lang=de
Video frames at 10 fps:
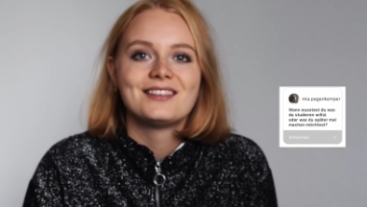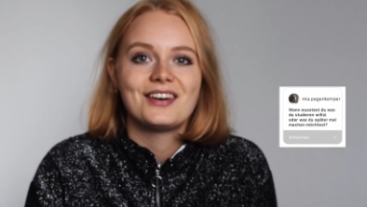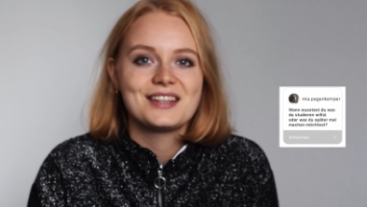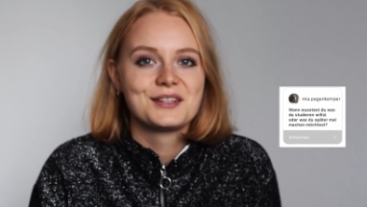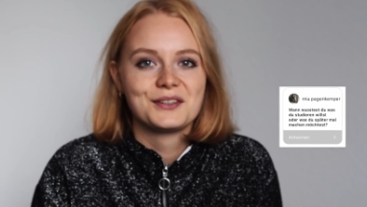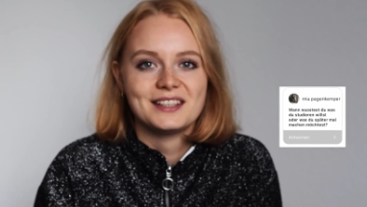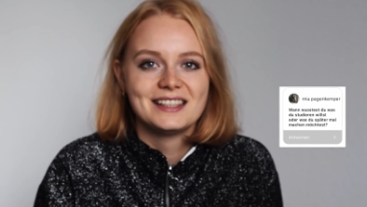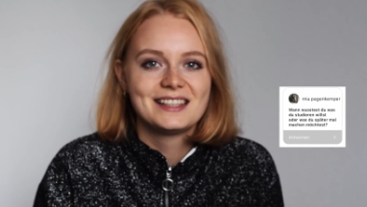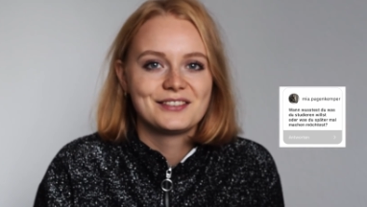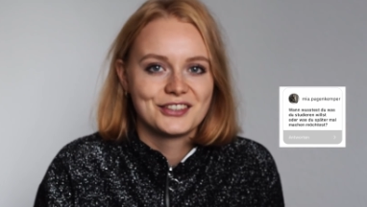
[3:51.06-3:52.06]
weiß noch
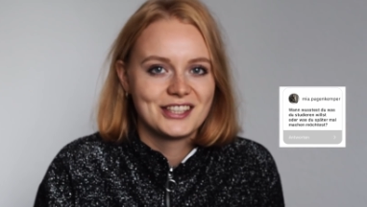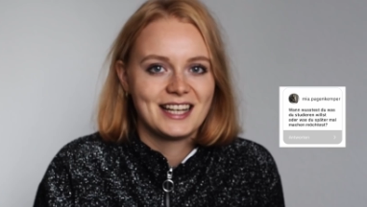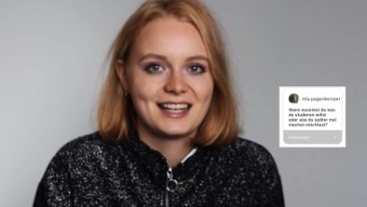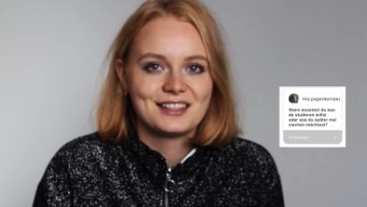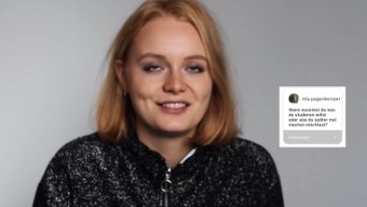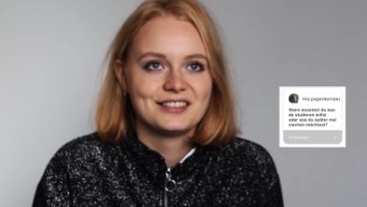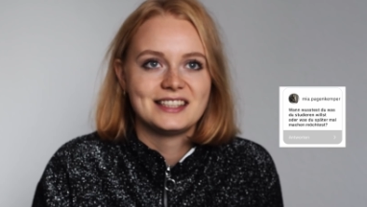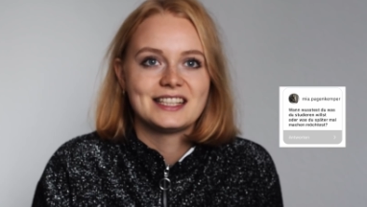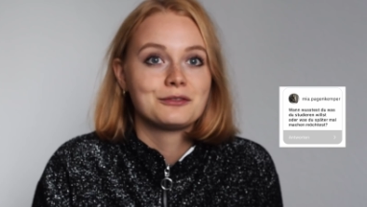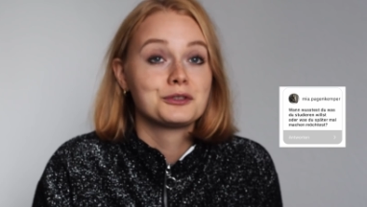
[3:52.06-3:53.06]
nicht, wo ich landen
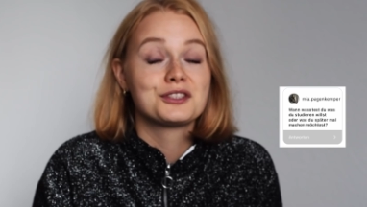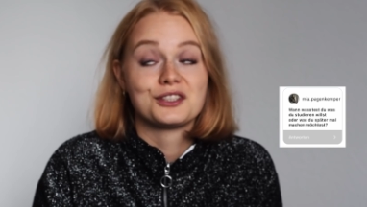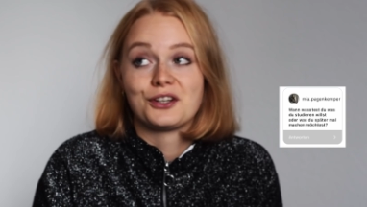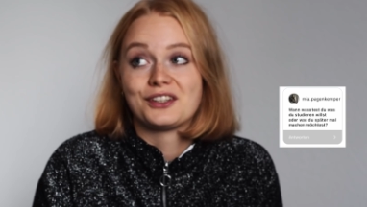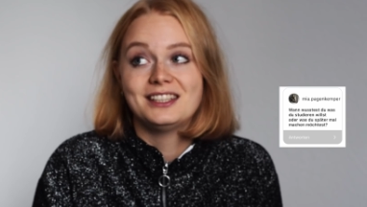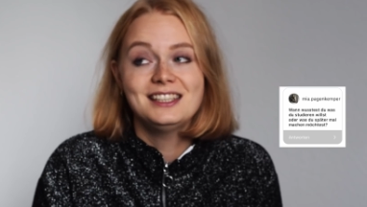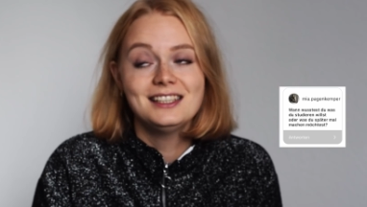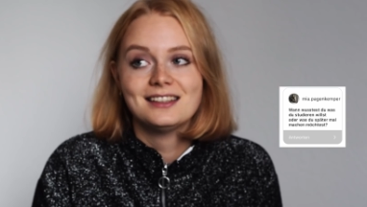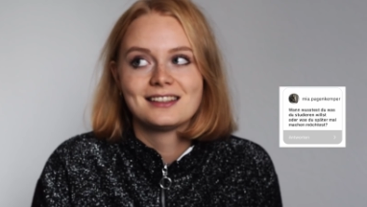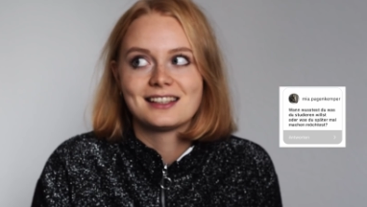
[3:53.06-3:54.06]
will. Ich wusste noch
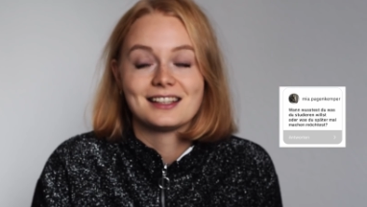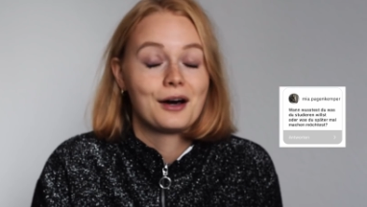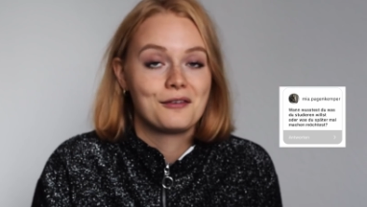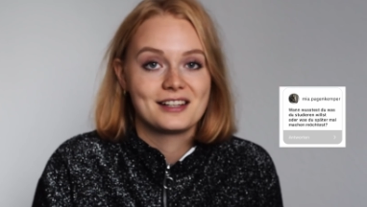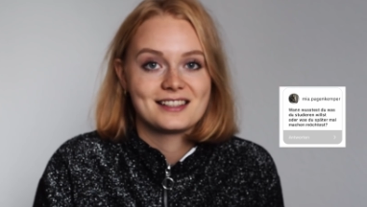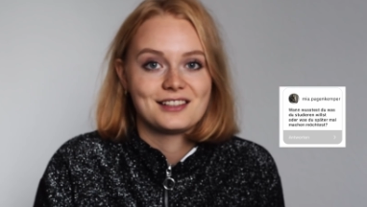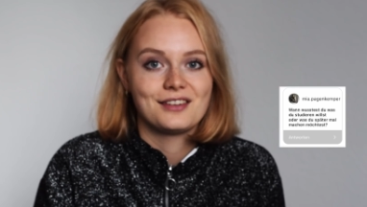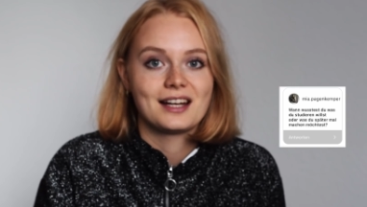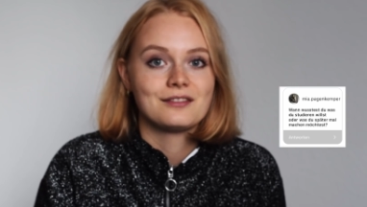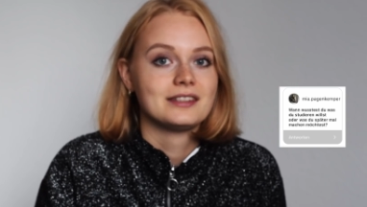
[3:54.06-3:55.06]
nie genau, was ich
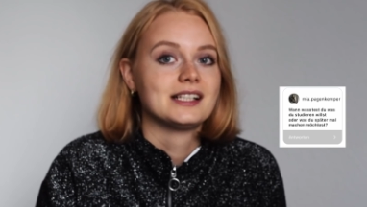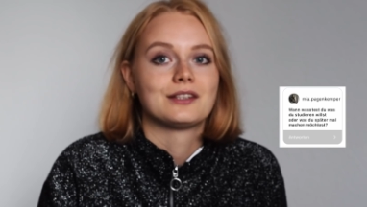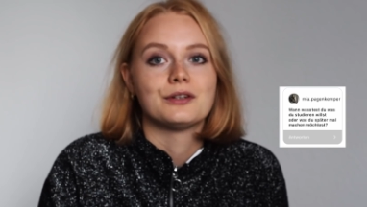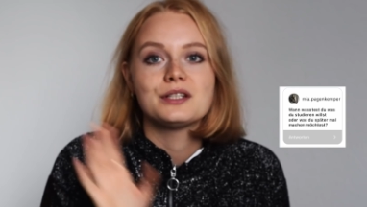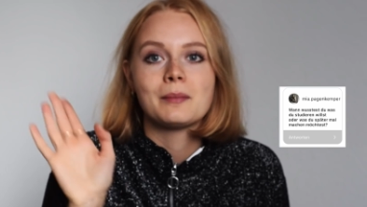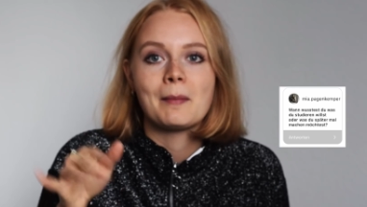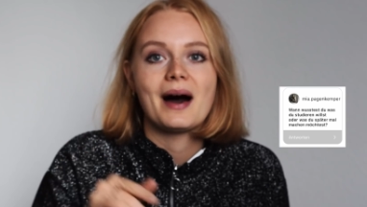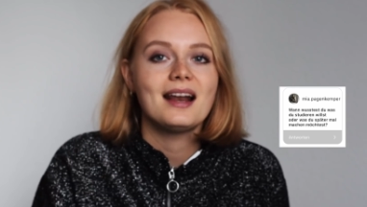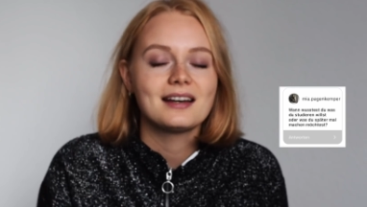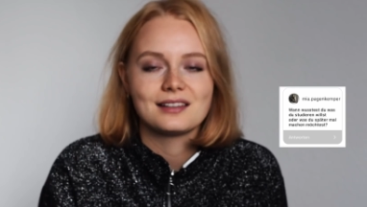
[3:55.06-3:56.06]
werden will. Ich wollte mal
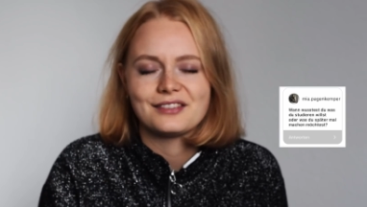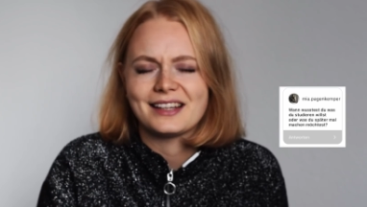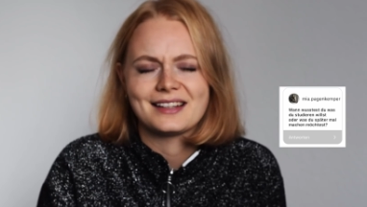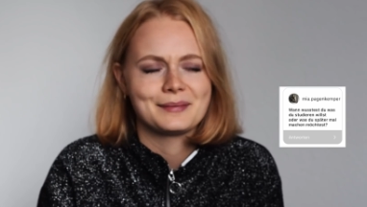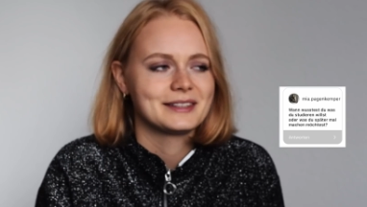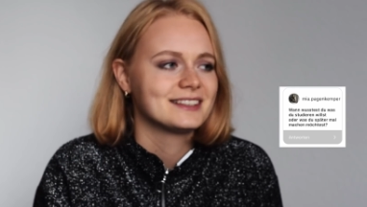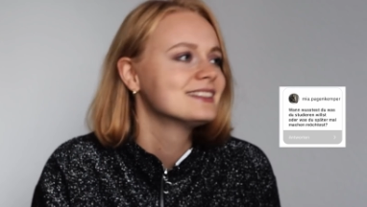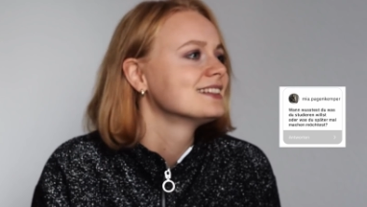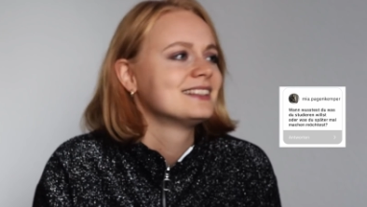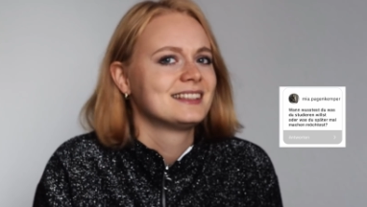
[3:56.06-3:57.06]
Malerin werden, aber
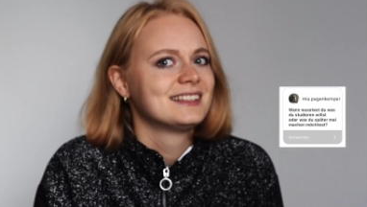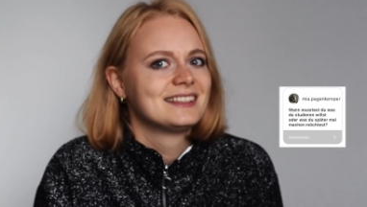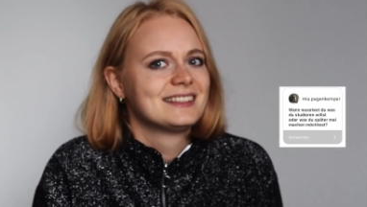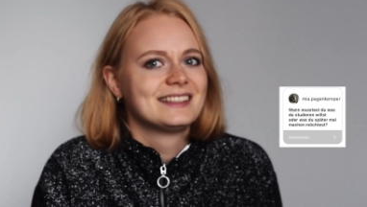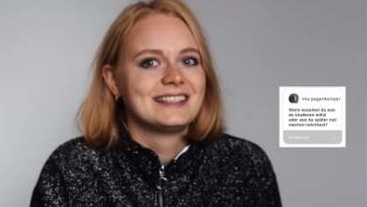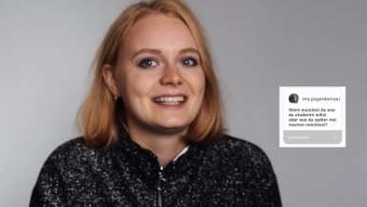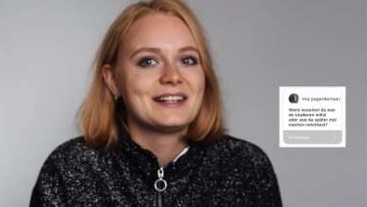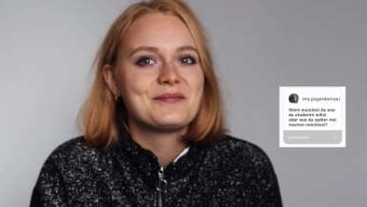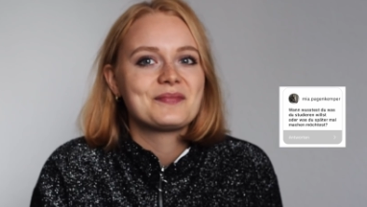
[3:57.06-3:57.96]
nee.